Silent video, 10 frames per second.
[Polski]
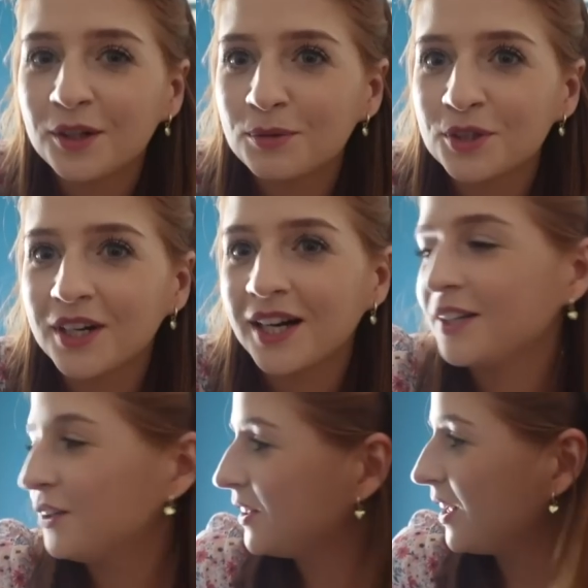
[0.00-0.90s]
dobrze
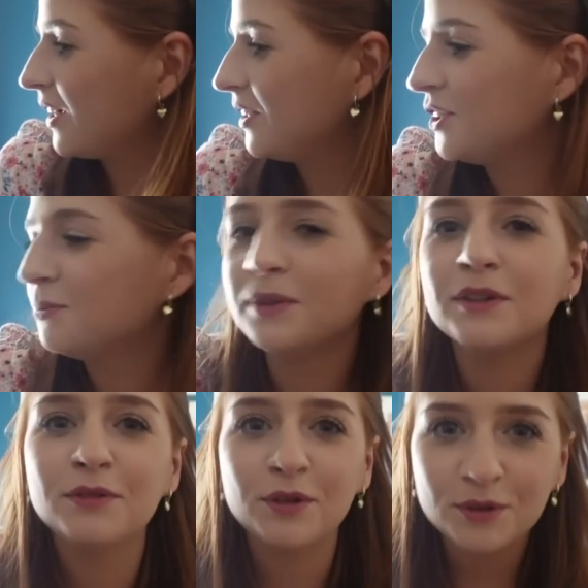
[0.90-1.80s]
kochani,
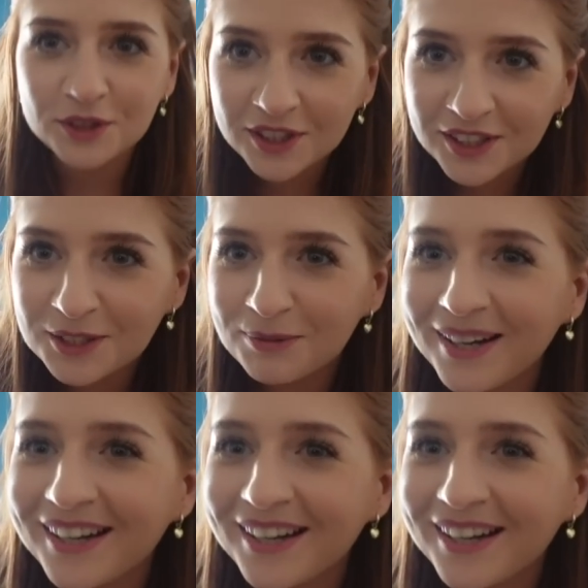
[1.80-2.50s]
dotarliśmy, wróciliśmy